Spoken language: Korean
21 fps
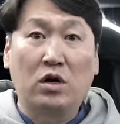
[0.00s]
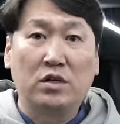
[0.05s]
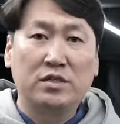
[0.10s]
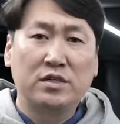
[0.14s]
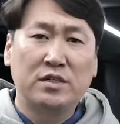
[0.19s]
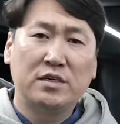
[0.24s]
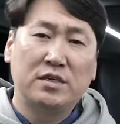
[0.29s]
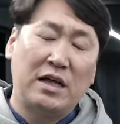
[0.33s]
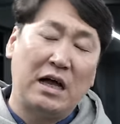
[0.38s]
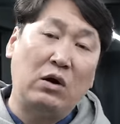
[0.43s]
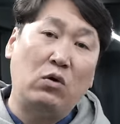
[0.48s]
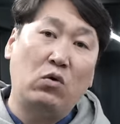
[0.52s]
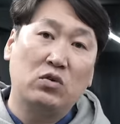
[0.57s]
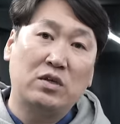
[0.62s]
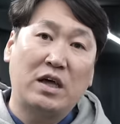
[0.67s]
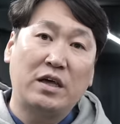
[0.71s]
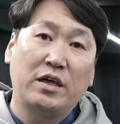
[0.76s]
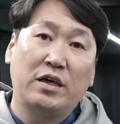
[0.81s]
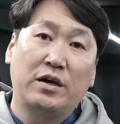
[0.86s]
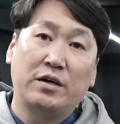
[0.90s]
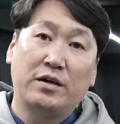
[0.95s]
거치를 하고
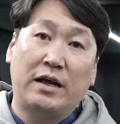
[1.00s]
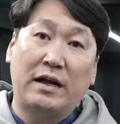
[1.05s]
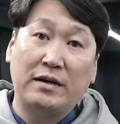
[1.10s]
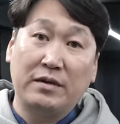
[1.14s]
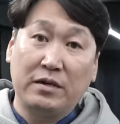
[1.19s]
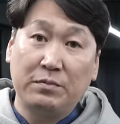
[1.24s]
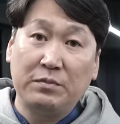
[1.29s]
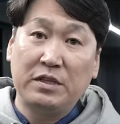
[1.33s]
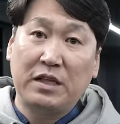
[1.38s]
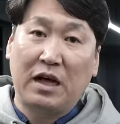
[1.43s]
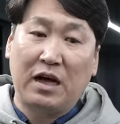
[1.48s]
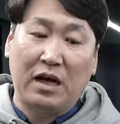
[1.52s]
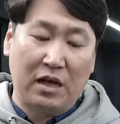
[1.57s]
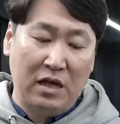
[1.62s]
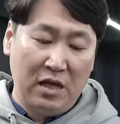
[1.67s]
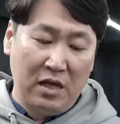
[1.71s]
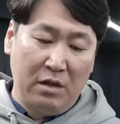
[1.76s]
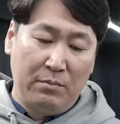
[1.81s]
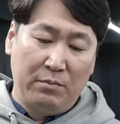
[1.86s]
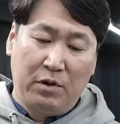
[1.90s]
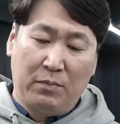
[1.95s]
사격을 할 겁니다.
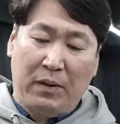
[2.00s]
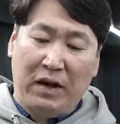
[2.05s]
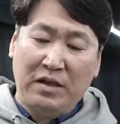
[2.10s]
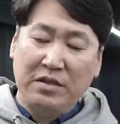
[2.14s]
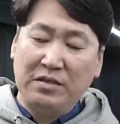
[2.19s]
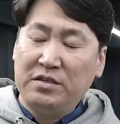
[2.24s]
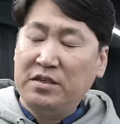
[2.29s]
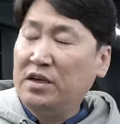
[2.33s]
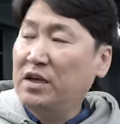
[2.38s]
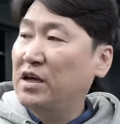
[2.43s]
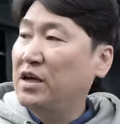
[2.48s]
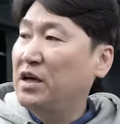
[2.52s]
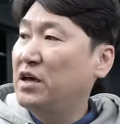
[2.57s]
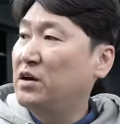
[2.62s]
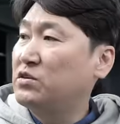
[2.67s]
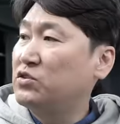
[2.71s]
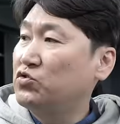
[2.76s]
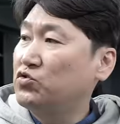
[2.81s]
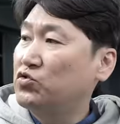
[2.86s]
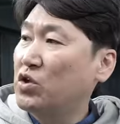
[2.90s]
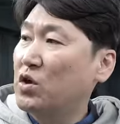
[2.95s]
뭐
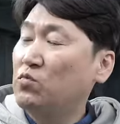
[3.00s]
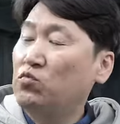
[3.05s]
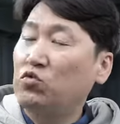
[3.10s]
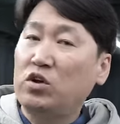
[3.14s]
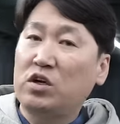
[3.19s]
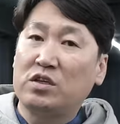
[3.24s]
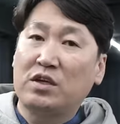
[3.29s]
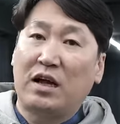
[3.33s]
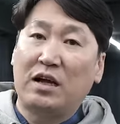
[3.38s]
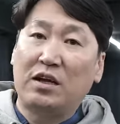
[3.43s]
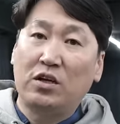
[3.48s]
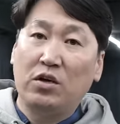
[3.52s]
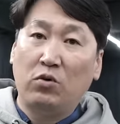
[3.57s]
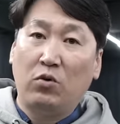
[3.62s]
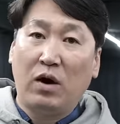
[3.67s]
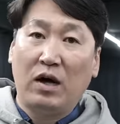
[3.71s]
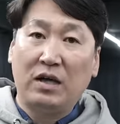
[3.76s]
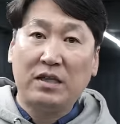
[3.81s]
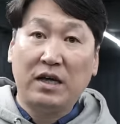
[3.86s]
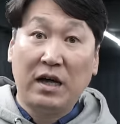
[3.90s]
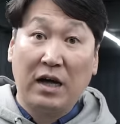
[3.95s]
바이스에 저쪽에 물려서 하려고
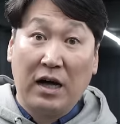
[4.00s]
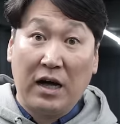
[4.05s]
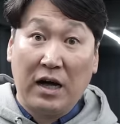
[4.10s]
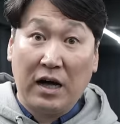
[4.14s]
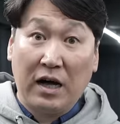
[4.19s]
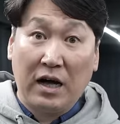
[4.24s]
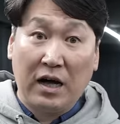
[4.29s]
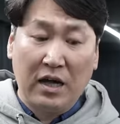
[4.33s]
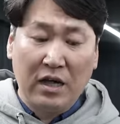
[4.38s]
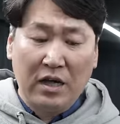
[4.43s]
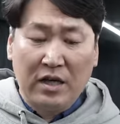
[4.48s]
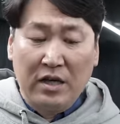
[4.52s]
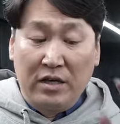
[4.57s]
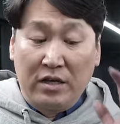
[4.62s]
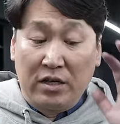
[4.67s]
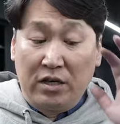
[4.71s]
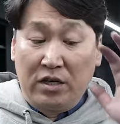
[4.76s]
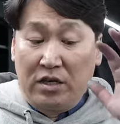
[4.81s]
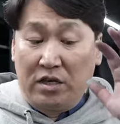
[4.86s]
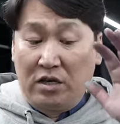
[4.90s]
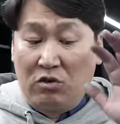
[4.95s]
하다가
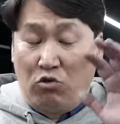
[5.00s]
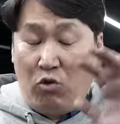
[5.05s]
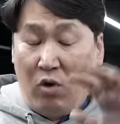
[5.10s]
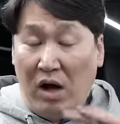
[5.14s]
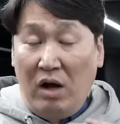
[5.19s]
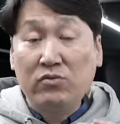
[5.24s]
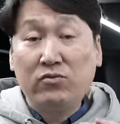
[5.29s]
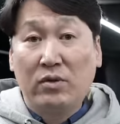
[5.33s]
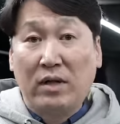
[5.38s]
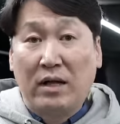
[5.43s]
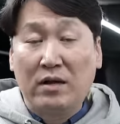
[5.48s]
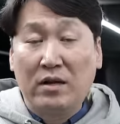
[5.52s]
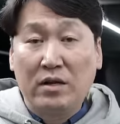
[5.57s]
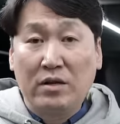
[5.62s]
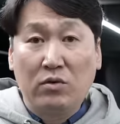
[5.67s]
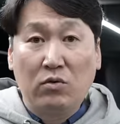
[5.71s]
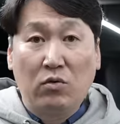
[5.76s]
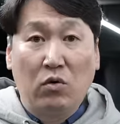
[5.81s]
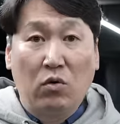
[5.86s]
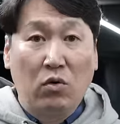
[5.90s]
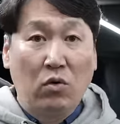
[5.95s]
광항도 달려
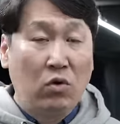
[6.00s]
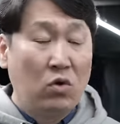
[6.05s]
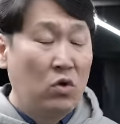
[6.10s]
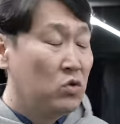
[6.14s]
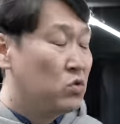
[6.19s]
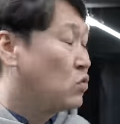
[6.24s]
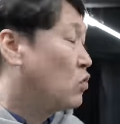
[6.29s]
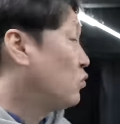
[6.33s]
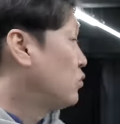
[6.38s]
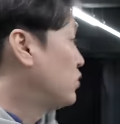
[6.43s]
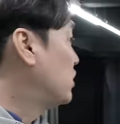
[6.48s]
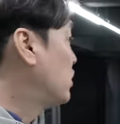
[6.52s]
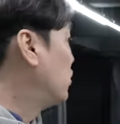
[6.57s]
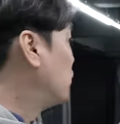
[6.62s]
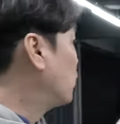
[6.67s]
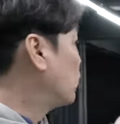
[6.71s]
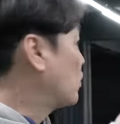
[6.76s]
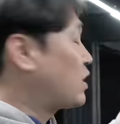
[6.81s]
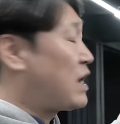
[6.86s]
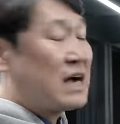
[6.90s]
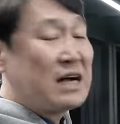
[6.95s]
있고 또
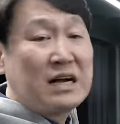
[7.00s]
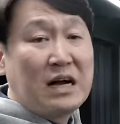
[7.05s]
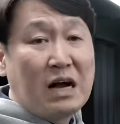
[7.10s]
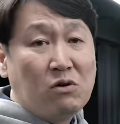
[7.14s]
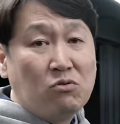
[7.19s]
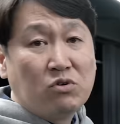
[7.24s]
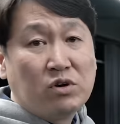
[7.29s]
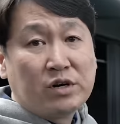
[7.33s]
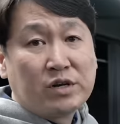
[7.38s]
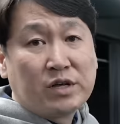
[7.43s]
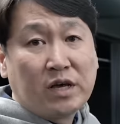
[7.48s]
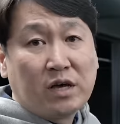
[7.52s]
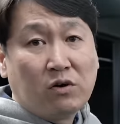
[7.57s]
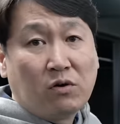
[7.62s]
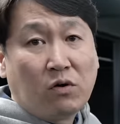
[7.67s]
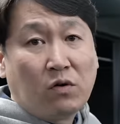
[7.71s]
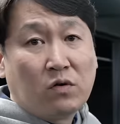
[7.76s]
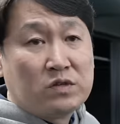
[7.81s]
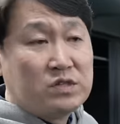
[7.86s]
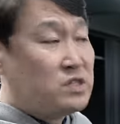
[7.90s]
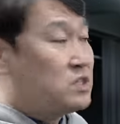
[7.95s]
비교적 가까운
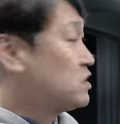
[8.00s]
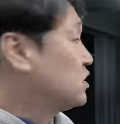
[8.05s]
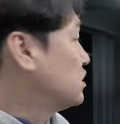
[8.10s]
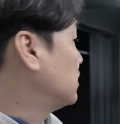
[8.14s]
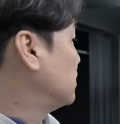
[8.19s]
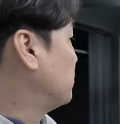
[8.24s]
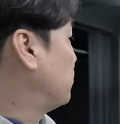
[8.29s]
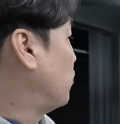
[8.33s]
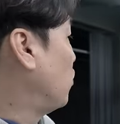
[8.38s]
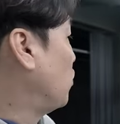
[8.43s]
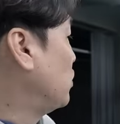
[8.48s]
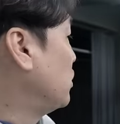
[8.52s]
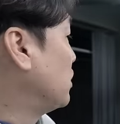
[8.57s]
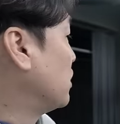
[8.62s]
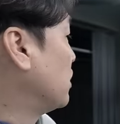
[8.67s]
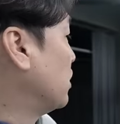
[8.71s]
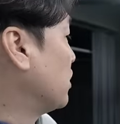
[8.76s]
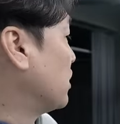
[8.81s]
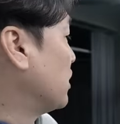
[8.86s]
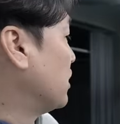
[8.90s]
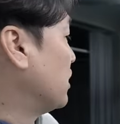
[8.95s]
거리에요 지금 보이는
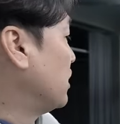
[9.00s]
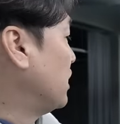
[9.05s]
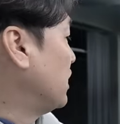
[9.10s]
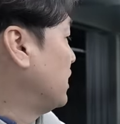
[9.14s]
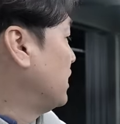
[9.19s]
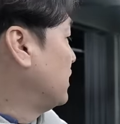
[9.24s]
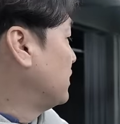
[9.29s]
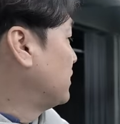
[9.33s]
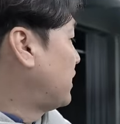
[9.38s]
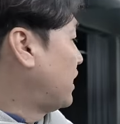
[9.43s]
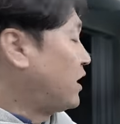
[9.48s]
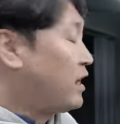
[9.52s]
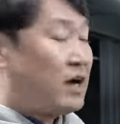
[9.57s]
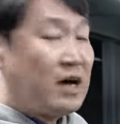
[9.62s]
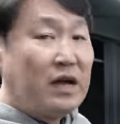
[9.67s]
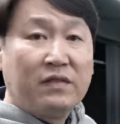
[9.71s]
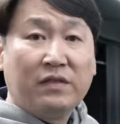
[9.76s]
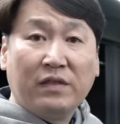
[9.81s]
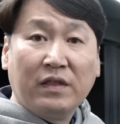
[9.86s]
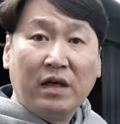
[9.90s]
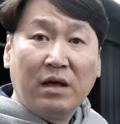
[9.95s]
거리 대략
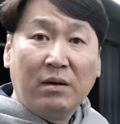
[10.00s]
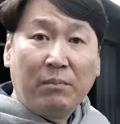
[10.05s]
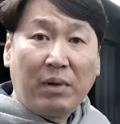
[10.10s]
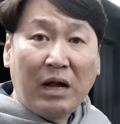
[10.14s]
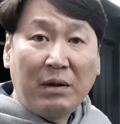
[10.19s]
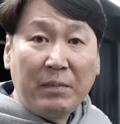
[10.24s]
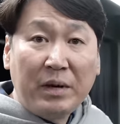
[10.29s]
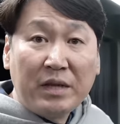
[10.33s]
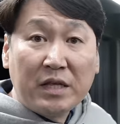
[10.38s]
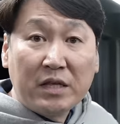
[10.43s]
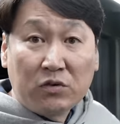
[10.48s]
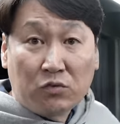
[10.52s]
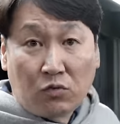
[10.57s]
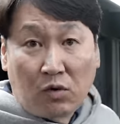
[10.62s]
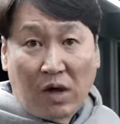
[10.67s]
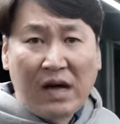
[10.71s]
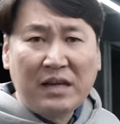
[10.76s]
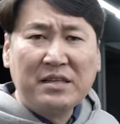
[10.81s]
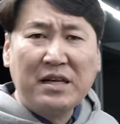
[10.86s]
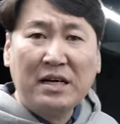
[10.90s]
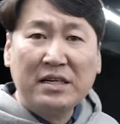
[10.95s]
한 8m 정도
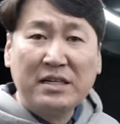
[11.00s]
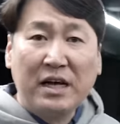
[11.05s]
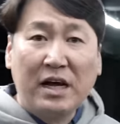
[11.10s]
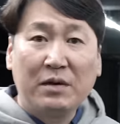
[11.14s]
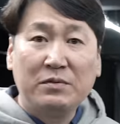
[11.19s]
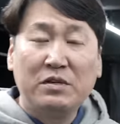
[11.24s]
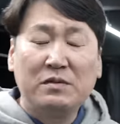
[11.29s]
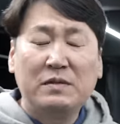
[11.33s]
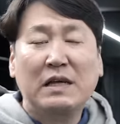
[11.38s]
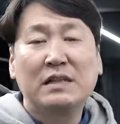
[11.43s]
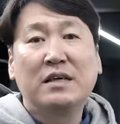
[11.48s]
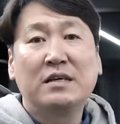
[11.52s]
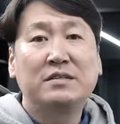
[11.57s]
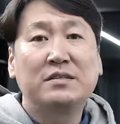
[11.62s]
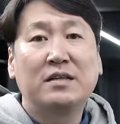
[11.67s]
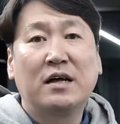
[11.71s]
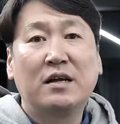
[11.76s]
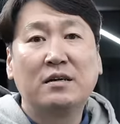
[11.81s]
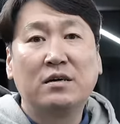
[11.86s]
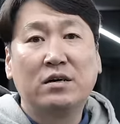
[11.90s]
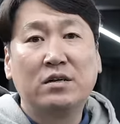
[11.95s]
항상 제가 기탄
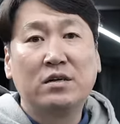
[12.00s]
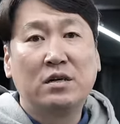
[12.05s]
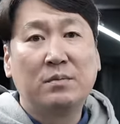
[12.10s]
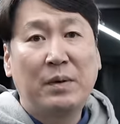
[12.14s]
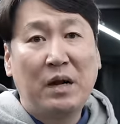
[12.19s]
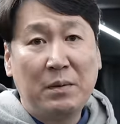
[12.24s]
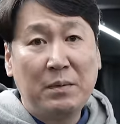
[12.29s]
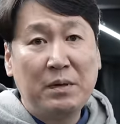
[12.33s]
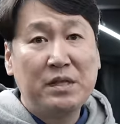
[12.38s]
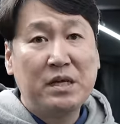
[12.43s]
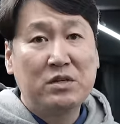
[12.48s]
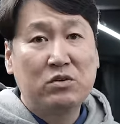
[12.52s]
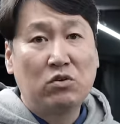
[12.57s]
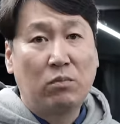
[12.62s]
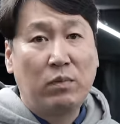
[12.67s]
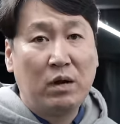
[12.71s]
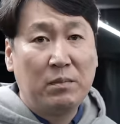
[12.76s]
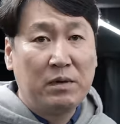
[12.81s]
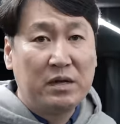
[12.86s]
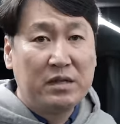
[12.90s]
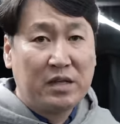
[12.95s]
테스트하는 거리는 8m죠
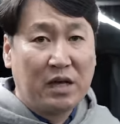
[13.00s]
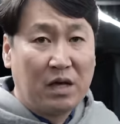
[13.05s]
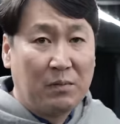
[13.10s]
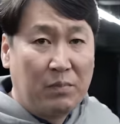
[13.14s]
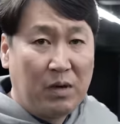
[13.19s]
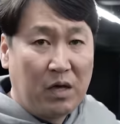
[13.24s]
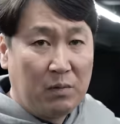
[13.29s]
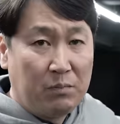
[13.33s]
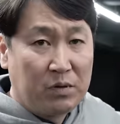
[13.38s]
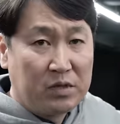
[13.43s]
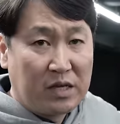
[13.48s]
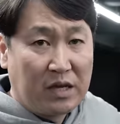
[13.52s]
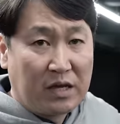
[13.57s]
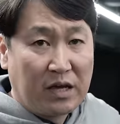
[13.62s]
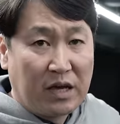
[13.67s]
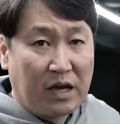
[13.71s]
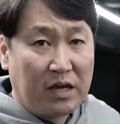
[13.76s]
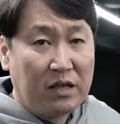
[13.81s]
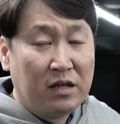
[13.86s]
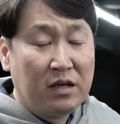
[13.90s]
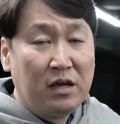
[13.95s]
8m의 페이퍼
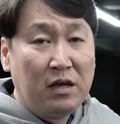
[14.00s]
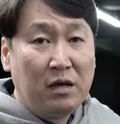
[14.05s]
타켓